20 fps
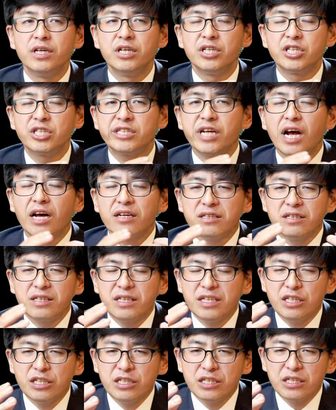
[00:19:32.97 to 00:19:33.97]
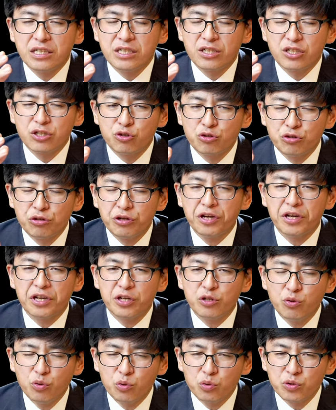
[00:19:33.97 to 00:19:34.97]
上帝
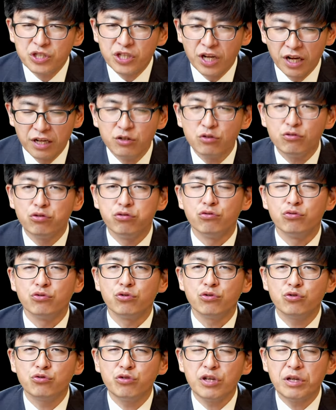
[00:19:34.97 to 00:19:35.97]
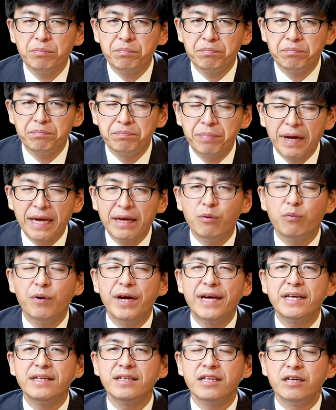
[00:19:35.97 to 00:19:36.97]
却用尘土最卑
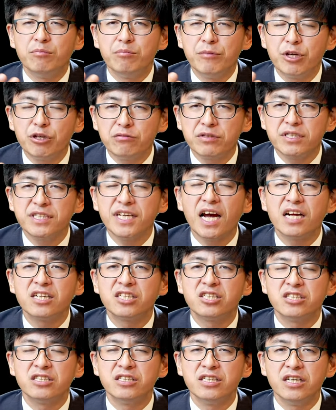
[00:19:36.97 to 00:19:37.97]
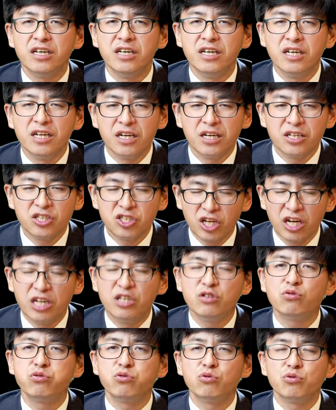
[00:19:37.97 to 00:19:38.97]
微的、没有价值的
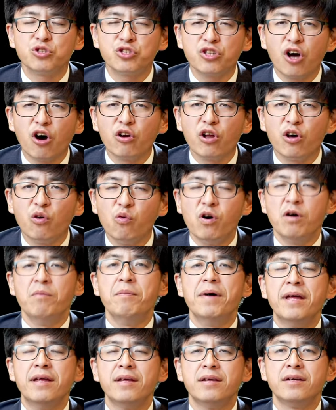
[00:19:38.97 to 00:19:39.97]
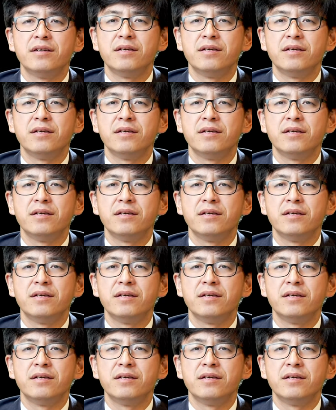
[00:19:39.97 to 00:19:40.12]
尘土造了我们，